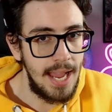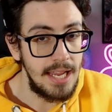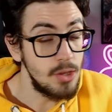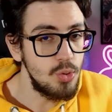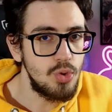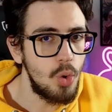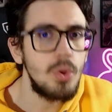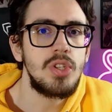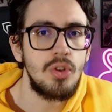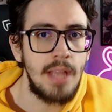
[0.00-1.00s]
In tutto
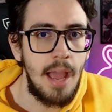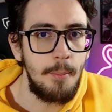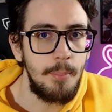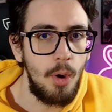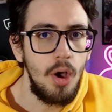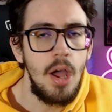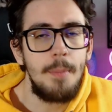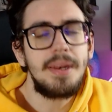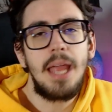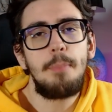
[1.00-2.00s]
questo tempo,
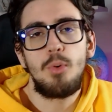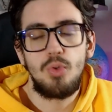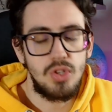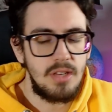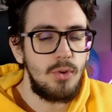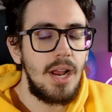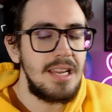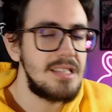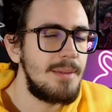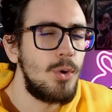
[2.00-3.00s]
perché appunto si
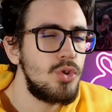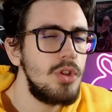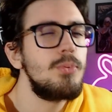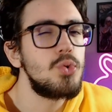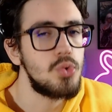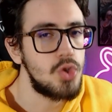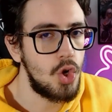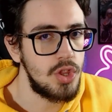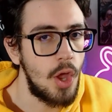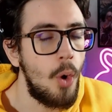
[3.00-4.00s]
focalizza molto di più su
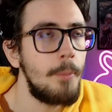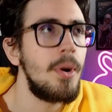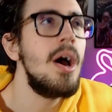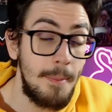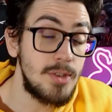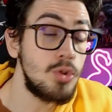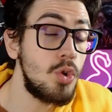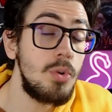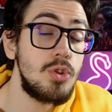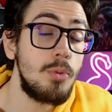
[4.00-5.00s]
Scott e Hope. Ma
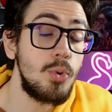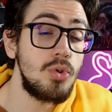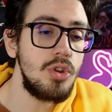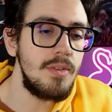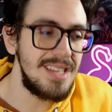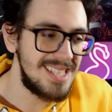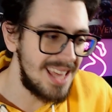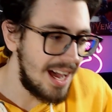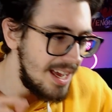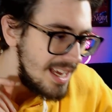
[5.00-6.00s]
sotto questo punto di
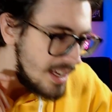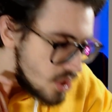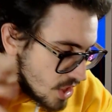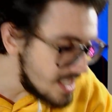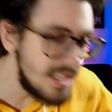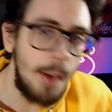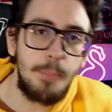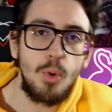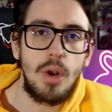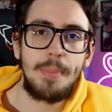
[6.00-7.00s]
vista ci sta
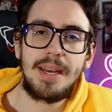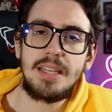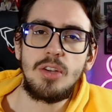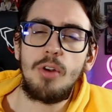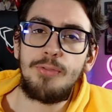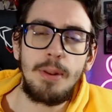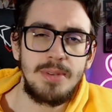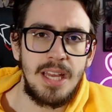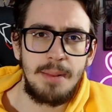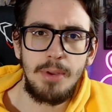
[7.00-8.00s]
pure, perché sennò il film
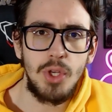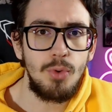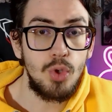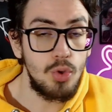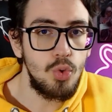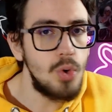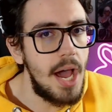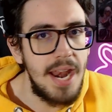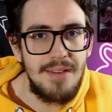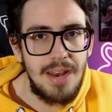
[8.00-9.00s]
sarebbe dovuto
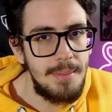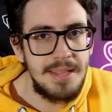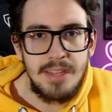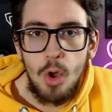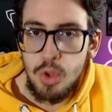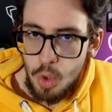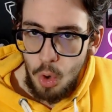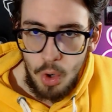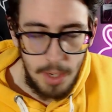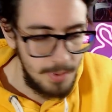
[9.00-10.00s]
durare veramente 8
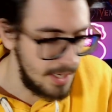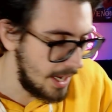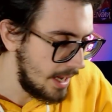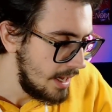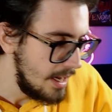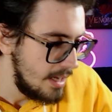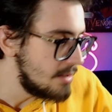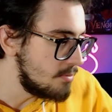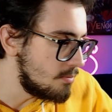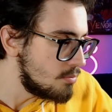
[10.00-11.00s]
ore, perché
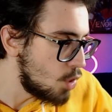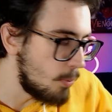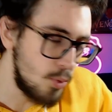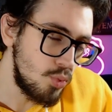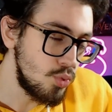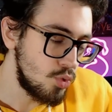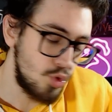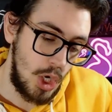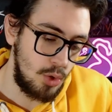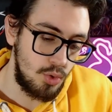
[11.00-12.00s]
dopo,
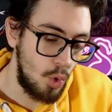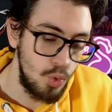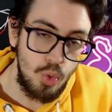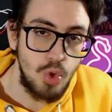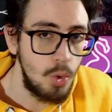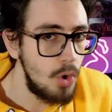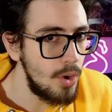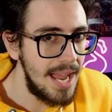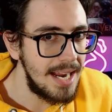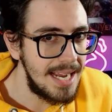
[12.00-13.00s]
cioè, con tutto quello
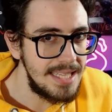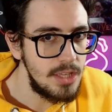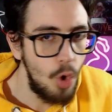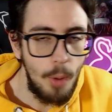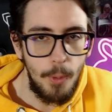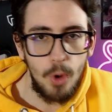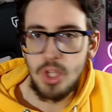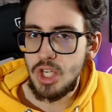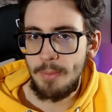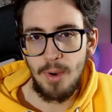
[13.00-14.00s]
che accade dopo,
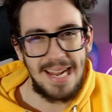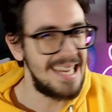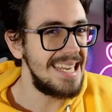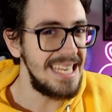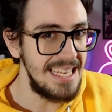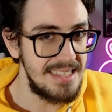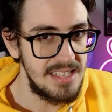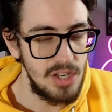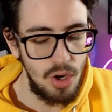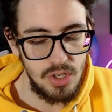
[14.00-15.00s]
diciamo che
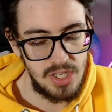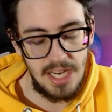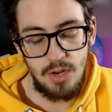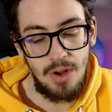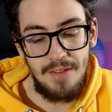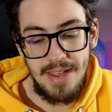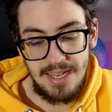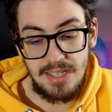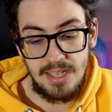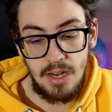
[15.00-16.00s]
l'inizio, se non
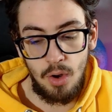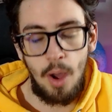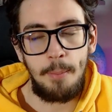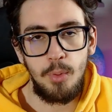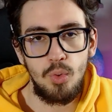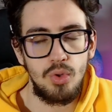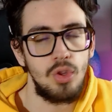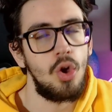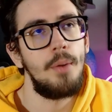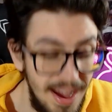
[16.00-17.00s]
avessero
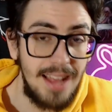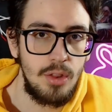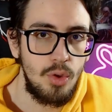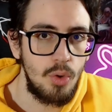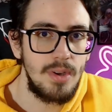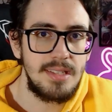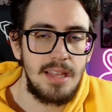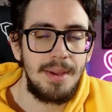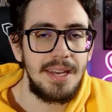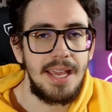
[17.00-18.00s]
appunto fatto in questa
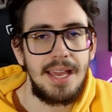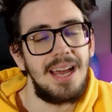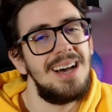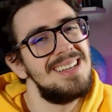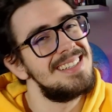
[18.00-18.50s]
maniera,